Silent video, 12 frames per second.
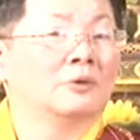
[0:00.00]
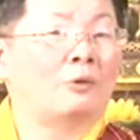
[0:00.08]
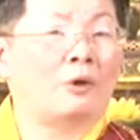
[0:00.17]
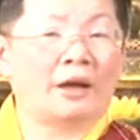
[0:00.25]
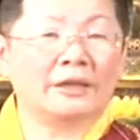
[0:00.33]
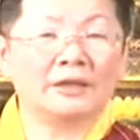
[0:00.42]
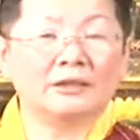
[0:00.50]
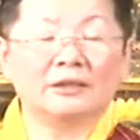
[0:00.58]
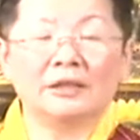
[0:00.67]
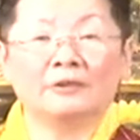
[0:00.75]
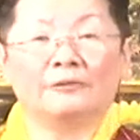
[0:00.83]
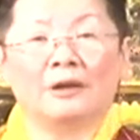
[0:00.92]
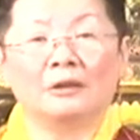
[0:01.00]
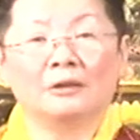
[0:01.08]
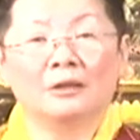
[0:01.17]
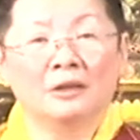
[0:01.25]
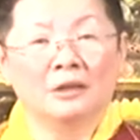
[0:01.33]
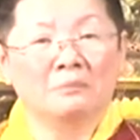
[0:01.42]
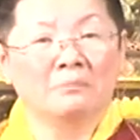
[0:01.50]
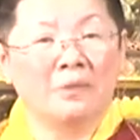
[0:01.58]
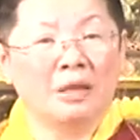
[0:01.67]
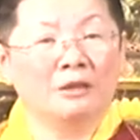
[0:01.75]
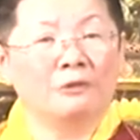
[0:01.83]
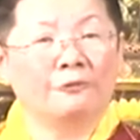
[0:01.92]
华裔的地方，
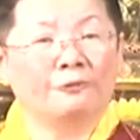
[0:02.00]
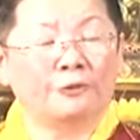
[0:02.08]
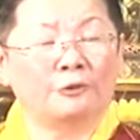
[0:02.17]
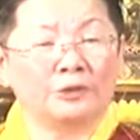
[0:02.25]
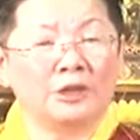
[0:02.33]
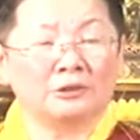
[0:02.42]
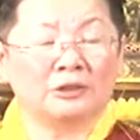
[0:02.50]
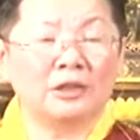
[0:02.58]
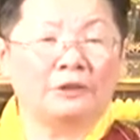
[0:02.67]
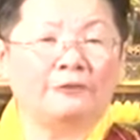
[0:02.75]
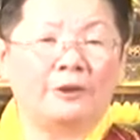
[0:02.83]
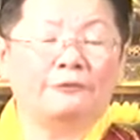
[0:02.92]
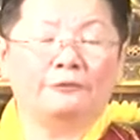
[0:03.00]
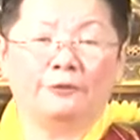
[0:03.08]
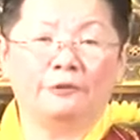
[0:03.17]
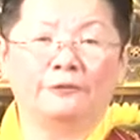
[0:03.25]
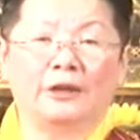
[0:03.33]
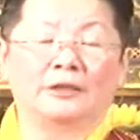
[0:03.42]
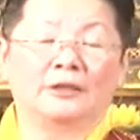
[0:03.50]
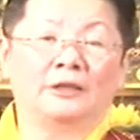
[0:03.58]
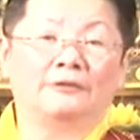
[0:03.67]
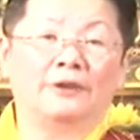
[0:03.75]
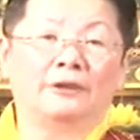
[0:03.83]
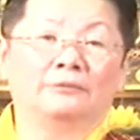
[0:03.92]
没有佛教的地方，佛法的
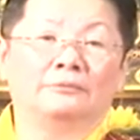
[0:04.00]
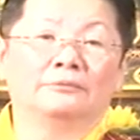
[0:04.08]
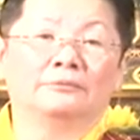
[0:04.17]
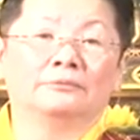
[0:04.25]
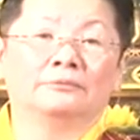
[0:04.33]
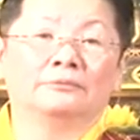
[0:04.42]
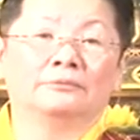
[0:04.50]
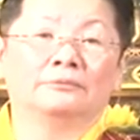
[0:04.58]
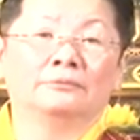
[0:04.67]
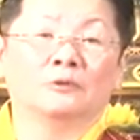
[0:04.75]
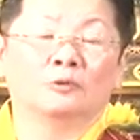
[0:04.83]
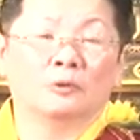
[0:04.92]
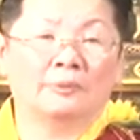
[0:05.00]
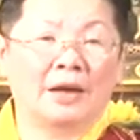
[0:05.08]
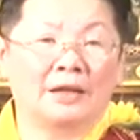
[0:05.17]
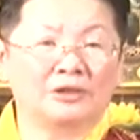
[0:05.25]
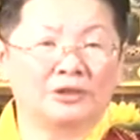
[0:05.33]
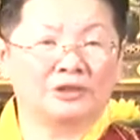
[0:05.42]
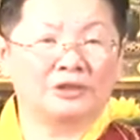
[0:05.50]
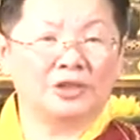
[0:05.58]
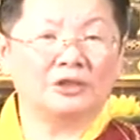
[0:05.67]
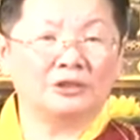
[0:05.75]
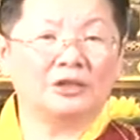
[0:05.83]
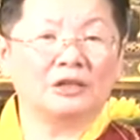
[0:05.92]
地方，我们还是
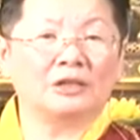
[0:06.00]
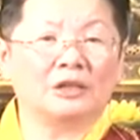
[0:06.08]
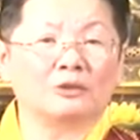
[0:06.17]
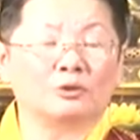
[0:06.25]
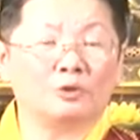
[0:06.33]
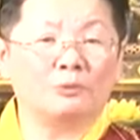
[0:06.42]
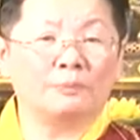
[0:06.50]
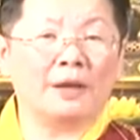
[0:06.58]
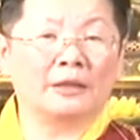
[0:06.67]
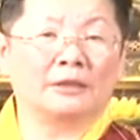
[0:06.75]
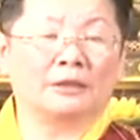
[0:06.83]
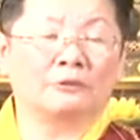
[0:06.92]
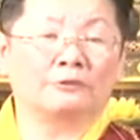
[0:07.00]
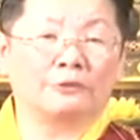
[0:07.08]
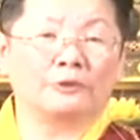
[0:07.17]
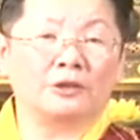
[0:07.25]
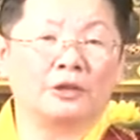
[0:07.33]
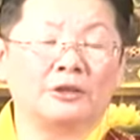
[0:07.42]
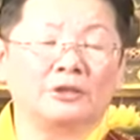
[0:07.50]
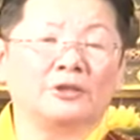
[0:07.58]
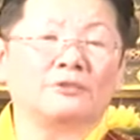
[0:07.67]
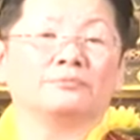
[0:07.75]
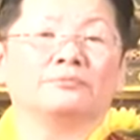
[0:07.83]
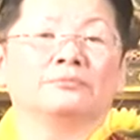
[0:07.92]
新兴的宗派的佛教一
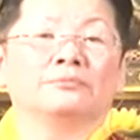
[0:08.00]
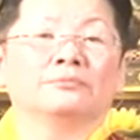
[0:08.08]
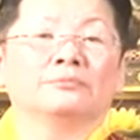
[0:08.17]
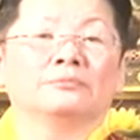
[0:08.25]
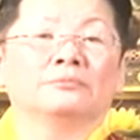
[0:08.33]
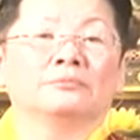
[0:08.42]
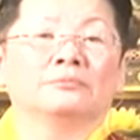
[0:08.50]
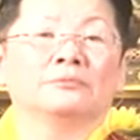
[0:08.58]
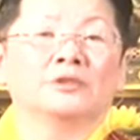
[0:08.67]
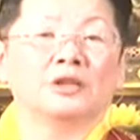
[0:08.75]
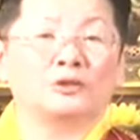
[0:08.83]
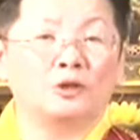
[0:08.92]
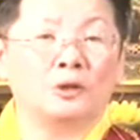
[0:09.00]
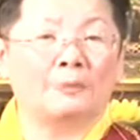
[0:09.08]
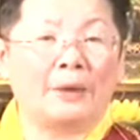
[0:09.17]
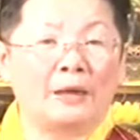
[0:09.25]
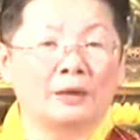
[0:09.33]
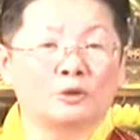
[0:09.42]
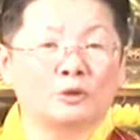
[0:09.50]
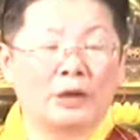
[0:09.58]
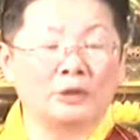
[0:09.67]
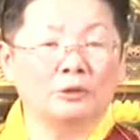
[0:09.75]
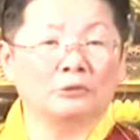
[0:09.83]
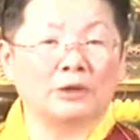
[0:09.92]
支，甚至于被
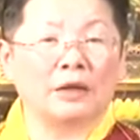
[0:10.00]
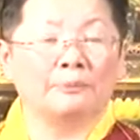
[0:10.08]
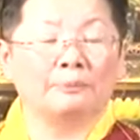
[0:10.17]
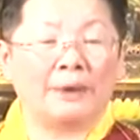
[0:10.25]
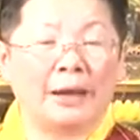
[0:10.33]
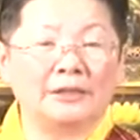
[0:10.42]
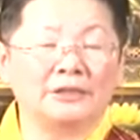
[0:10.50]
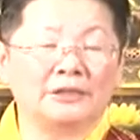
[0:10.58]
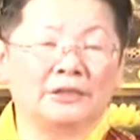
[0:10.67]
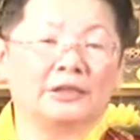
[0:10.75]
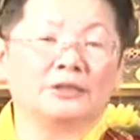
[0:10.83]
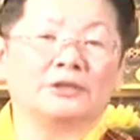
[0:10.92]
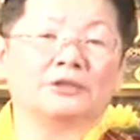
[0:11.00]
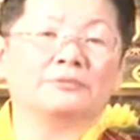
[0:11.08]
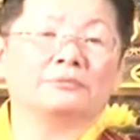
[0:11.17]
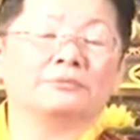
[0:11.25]
传统的排挤的一支，